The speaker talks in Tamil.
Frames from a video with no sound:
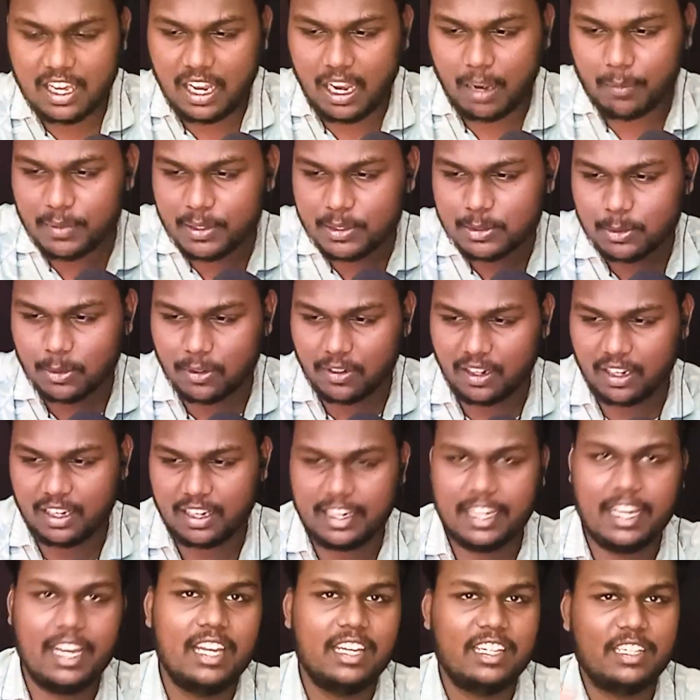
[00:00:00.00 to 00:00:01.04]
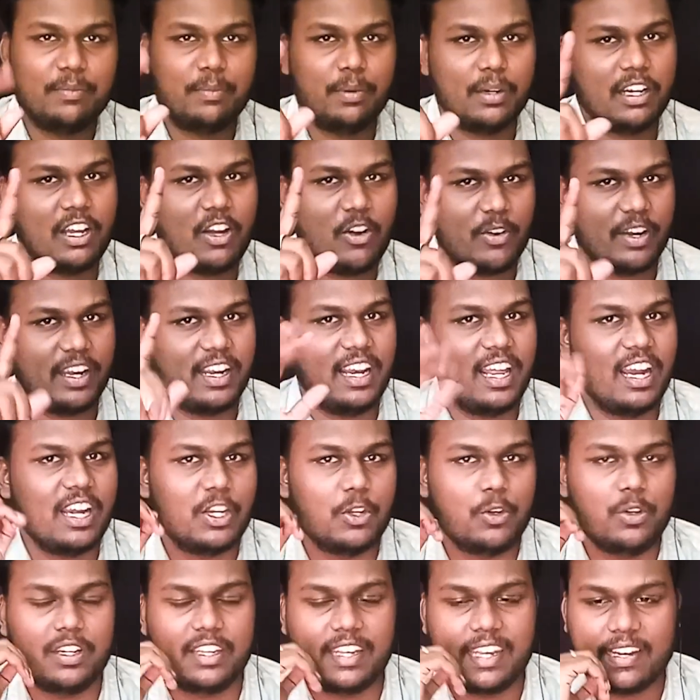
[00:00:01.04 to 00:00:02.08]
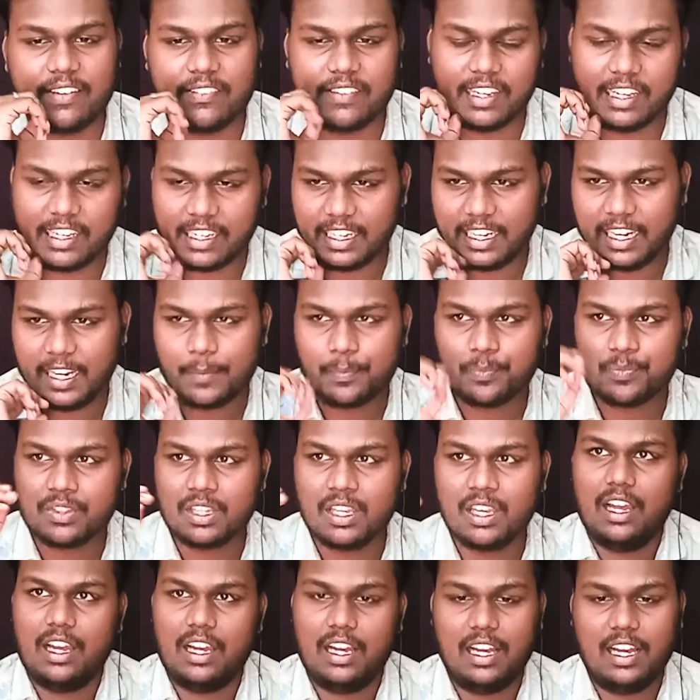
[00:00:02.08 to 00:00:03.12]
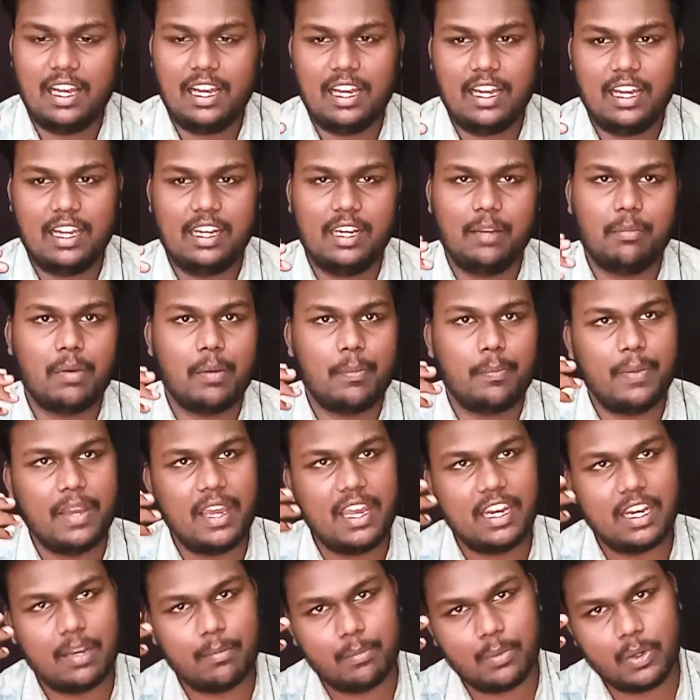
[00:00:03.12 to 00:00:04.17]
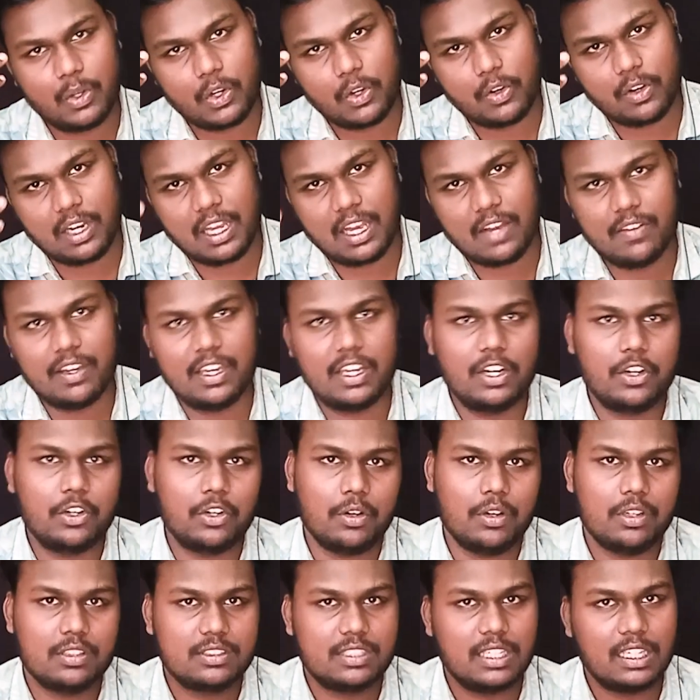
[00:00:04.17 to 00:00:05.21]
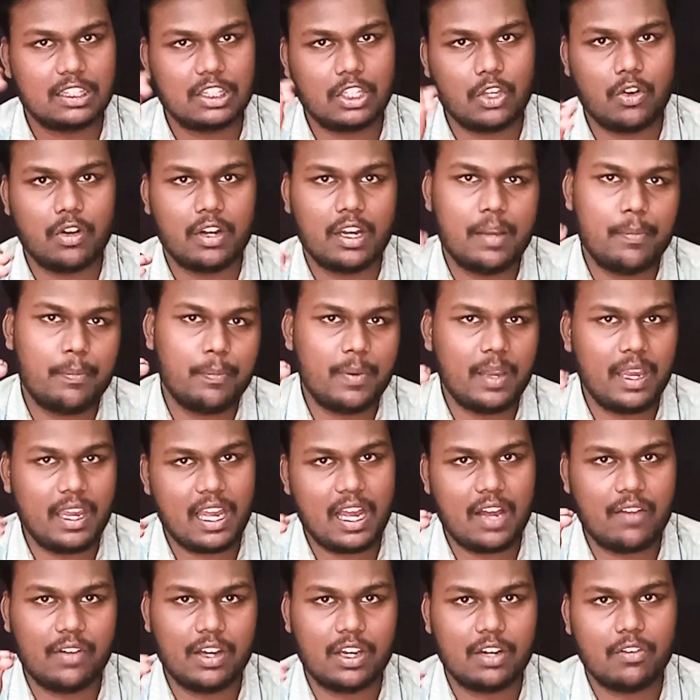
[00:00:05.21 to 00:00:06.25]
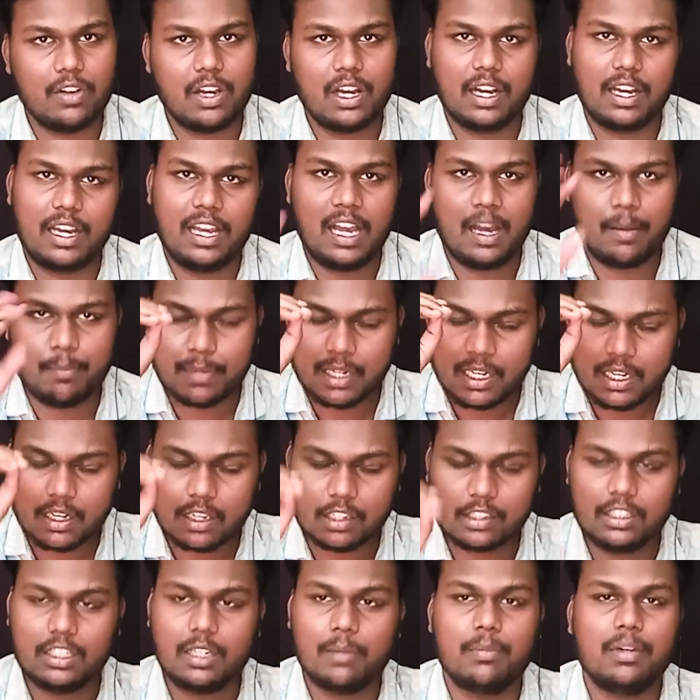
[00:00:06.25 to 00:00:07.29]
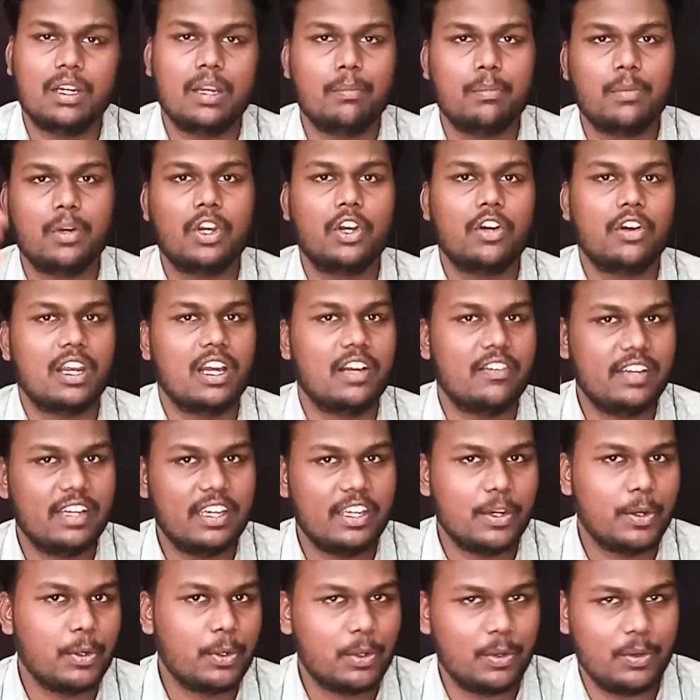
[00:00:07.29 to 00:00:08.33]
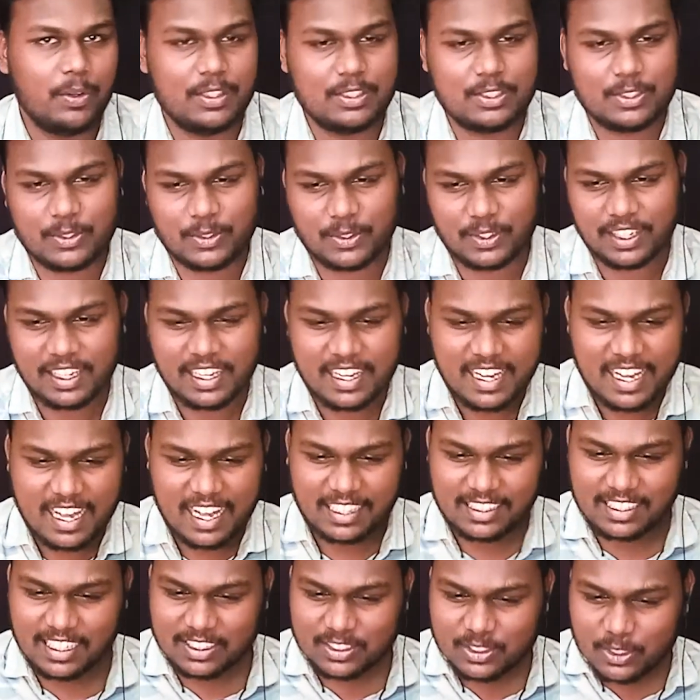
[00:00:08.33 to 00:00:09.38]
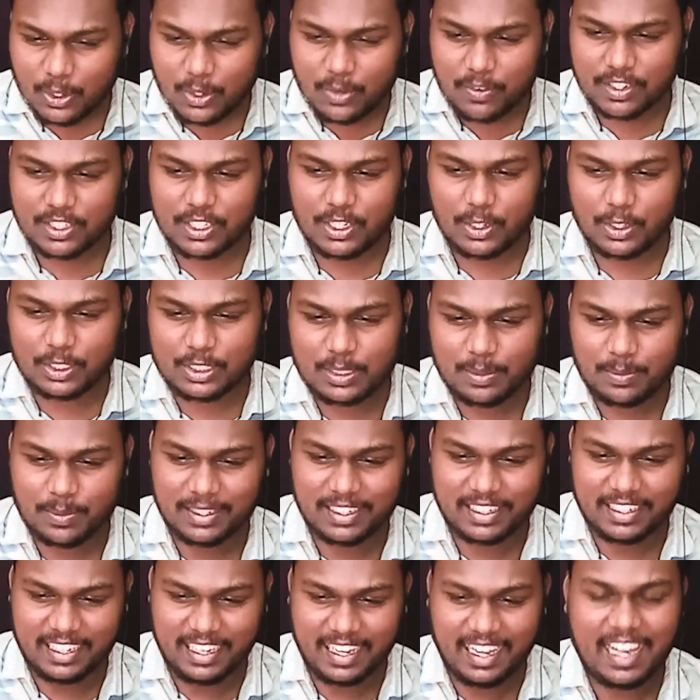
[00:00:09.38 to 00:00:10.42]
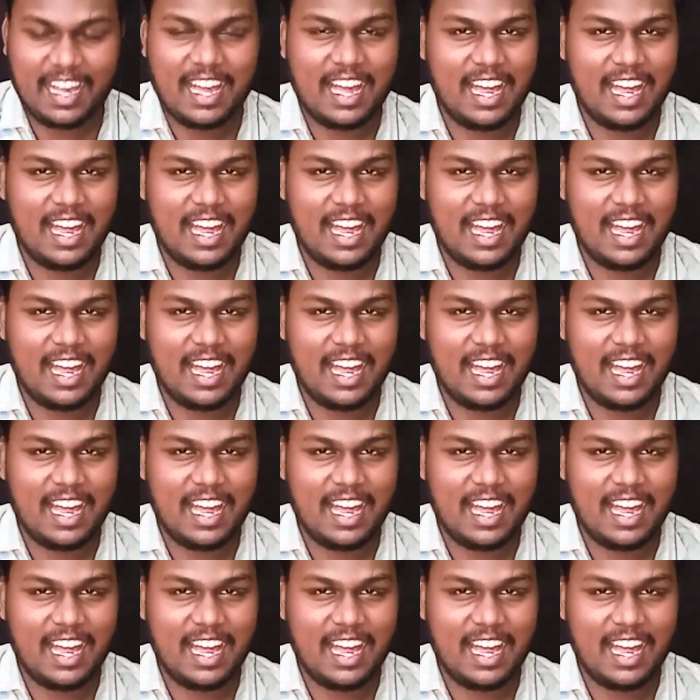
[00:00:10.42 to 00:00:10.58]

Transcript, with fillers: அப்படின்னு சொல்கிறாங்க இப்போ நான் அவங்க எல்லார்ட்டையும் ஒரு கேள்வி கேட்குறேன் நம்ம பேய் நம்புகிறவங்களாவே இருக்கட்டும் செத்தவங்க பேயாக வருவாங்க அப்படின்றது நம்ம நம்புகிறவங்களாவே இருக்கட்டும் வச்சுக்கோம் ஜஸ்ட் ஒரு விஷயம் வச்சு பாருங்கள்